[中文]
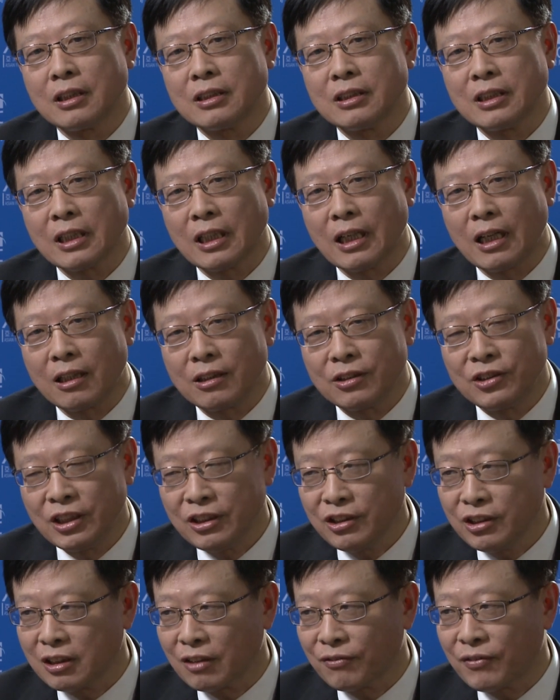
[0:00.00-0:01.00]
这个
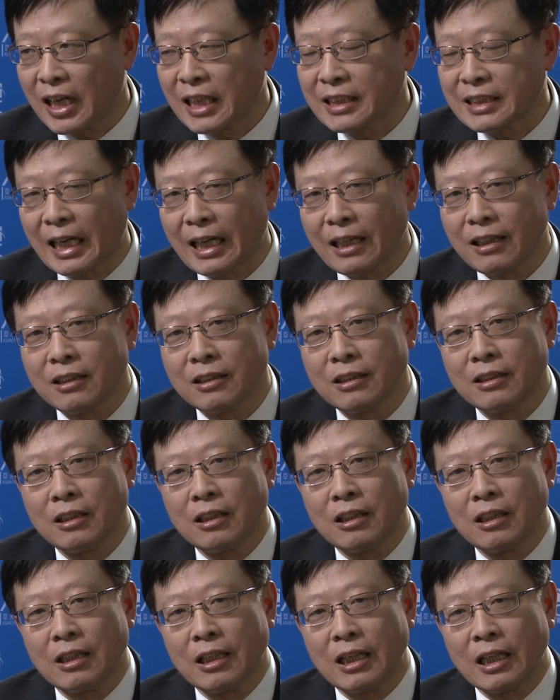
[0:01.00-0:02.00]
经济的发展，
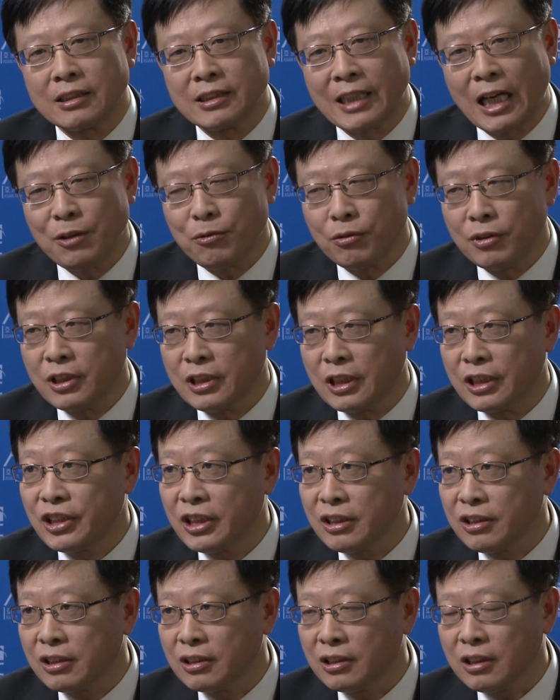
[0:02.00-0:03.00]
啊，采取一些
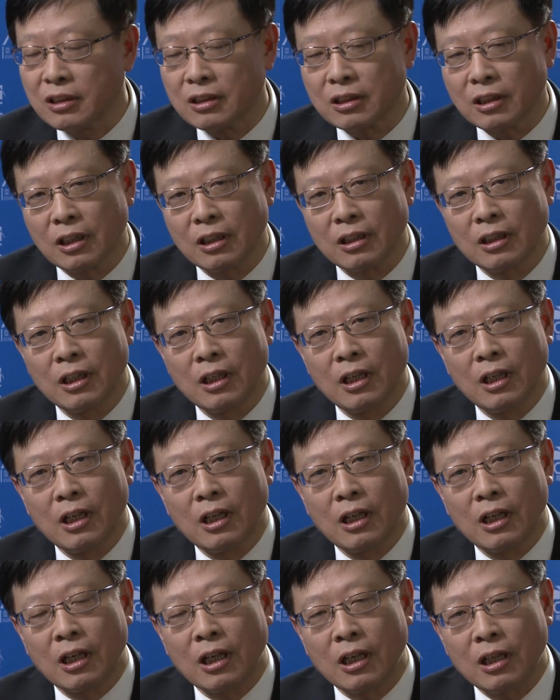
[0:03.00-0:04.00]
经济政策，
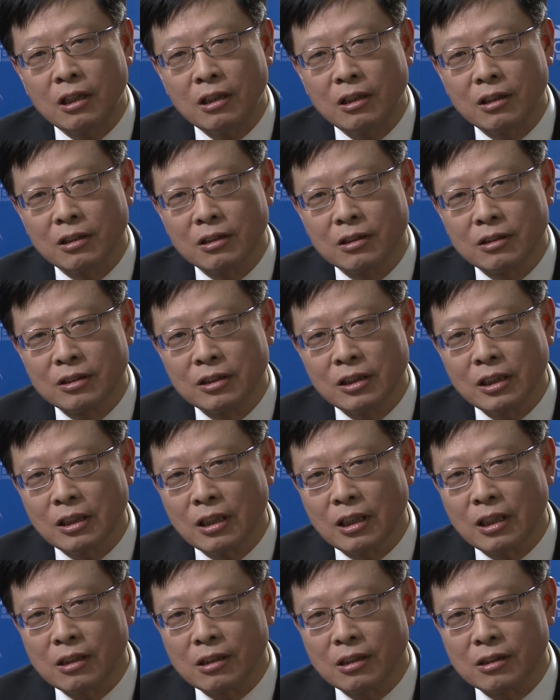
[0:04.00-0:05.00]
而这
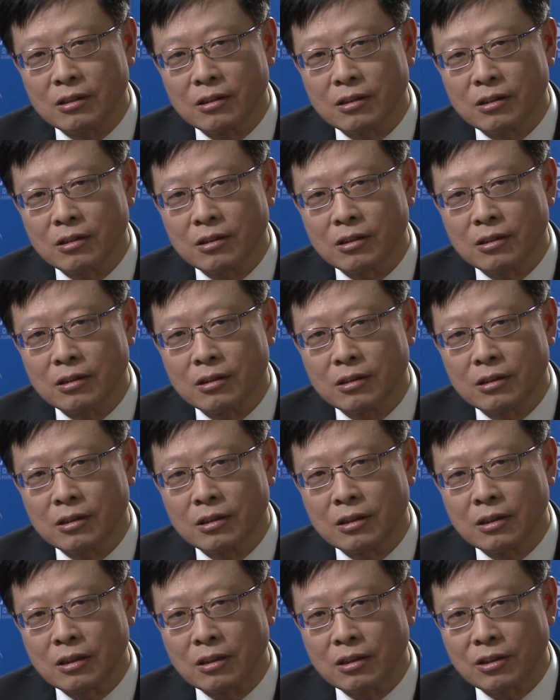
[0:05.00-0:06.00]
个
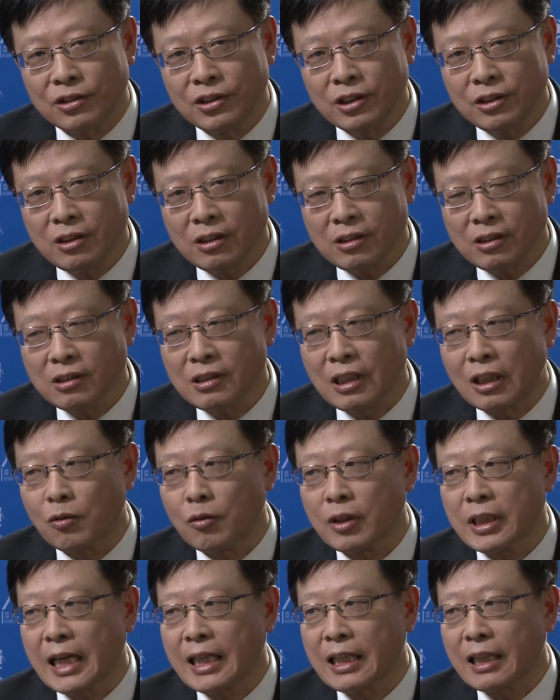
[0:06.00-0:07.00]
呃新兴市场
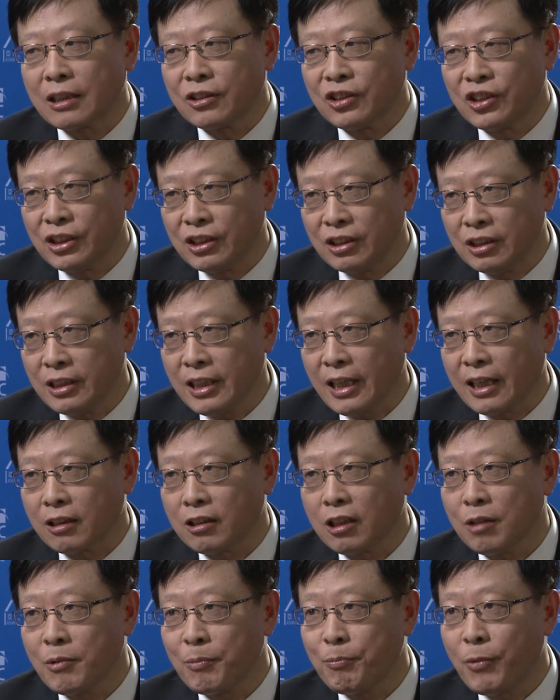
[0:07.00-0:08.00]
国家的企业，
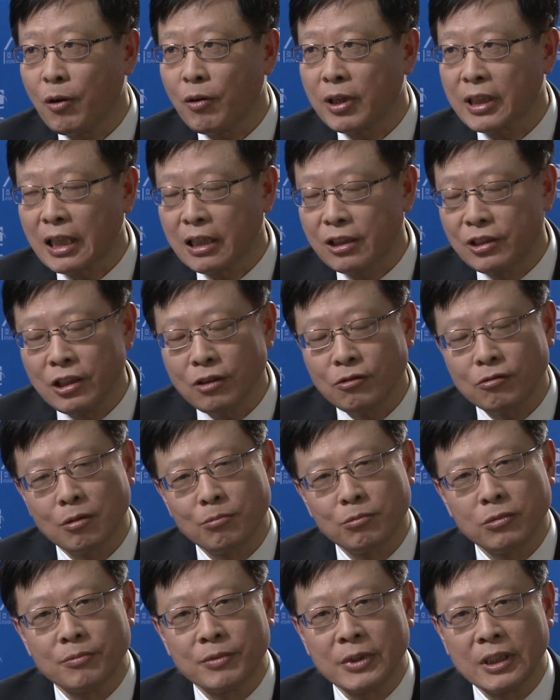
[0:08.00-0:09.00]
特别包括它的金
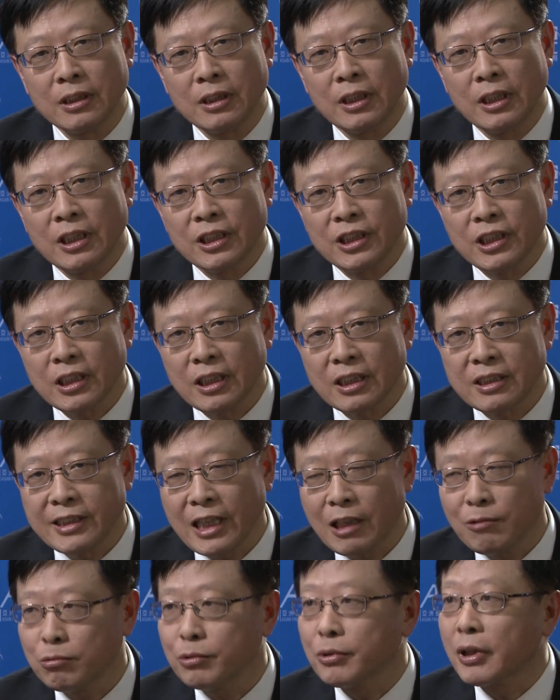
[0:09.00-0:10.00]
融部门，现在债务